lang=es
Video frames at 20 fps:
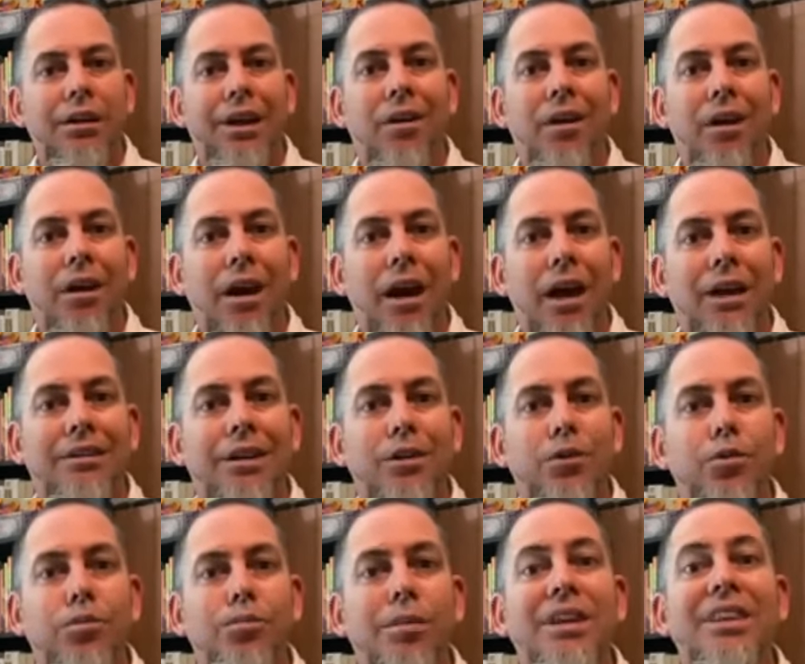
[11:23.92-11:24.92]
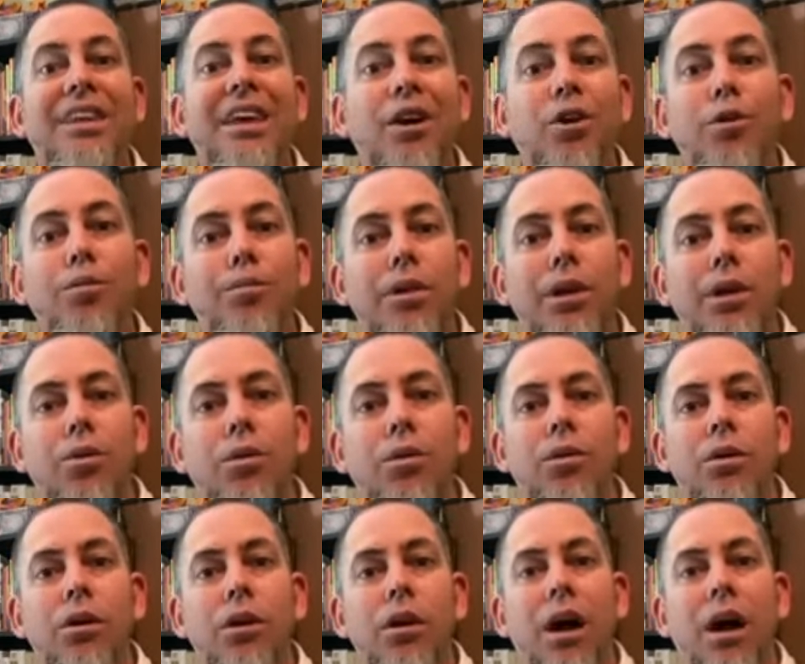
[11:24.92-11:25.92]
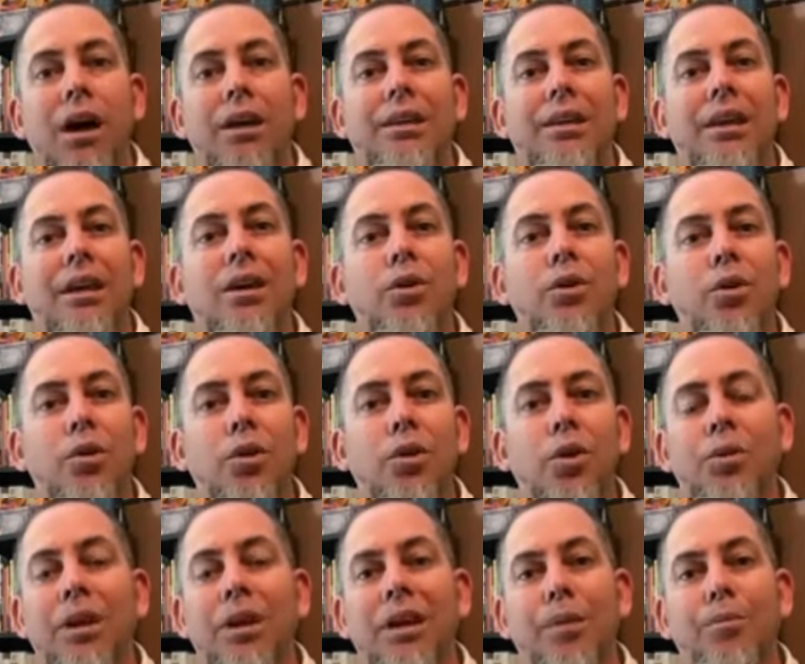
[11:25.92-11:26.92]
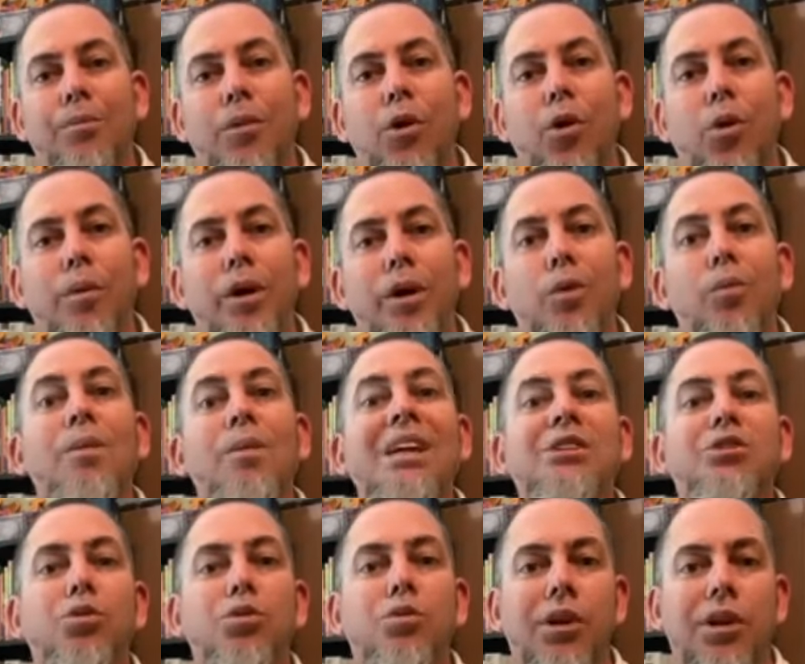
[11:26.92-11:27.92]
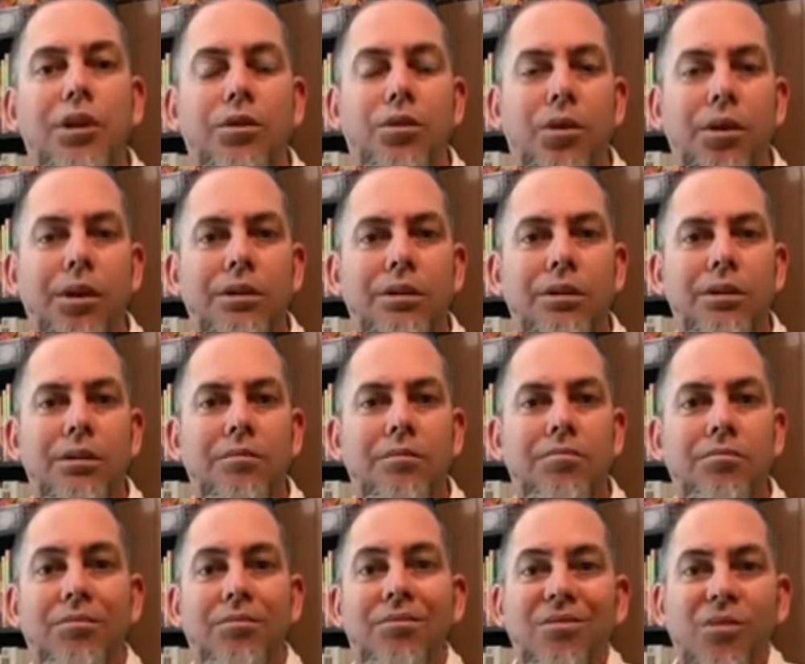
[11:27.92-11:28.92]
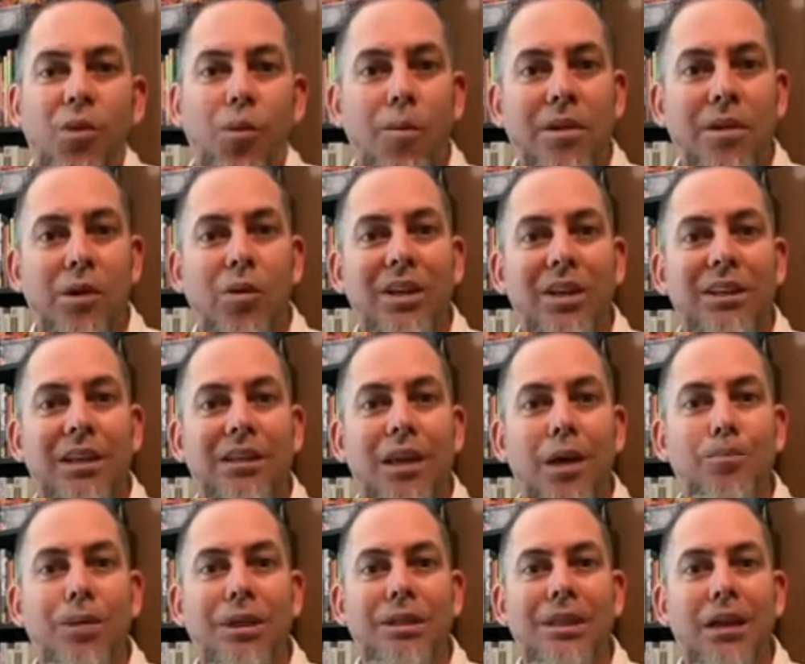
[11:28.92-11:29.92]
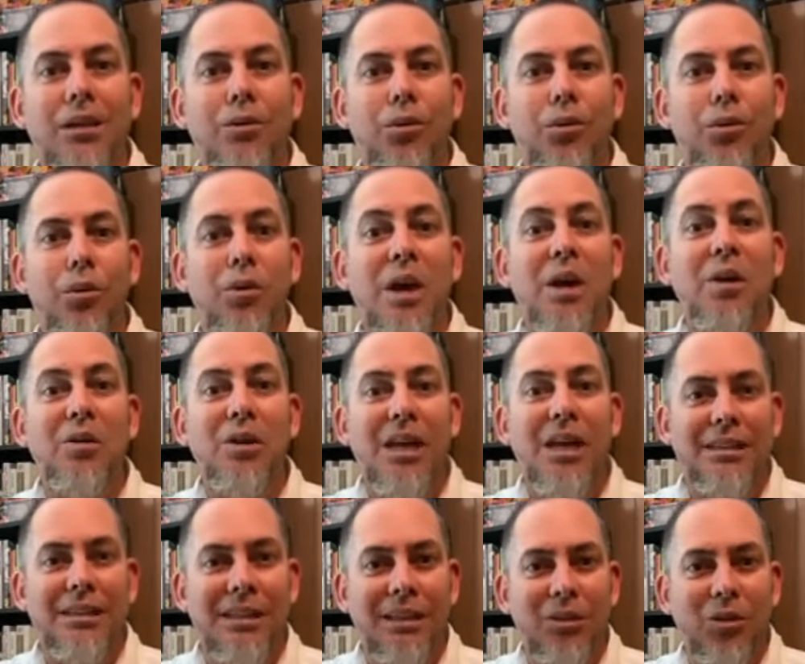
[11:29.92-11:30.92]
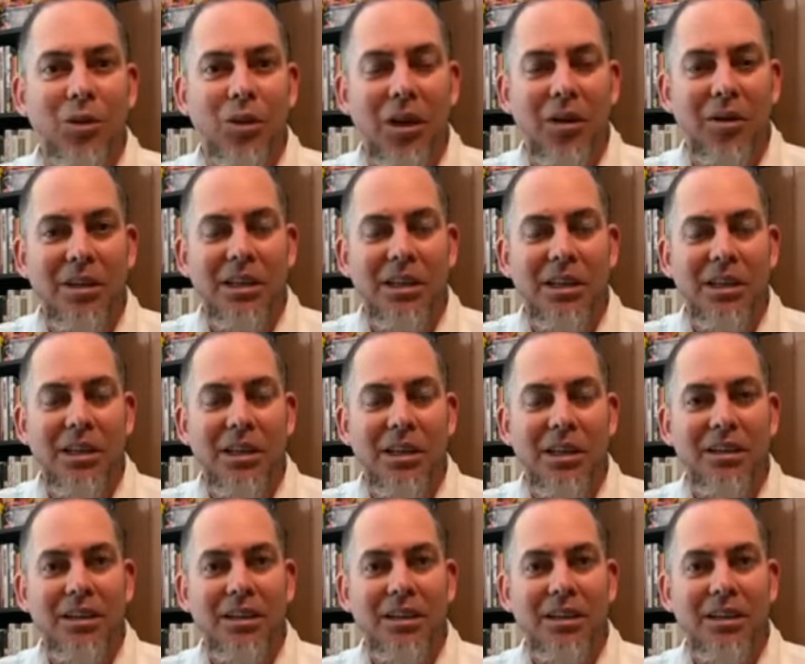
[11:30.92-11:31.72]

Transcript: eh, hacer un video en vivo hasta que uno no tenga por lo menos mil suscriptores. Como mi cuenta está empezando, no llego ni a 100 todavía.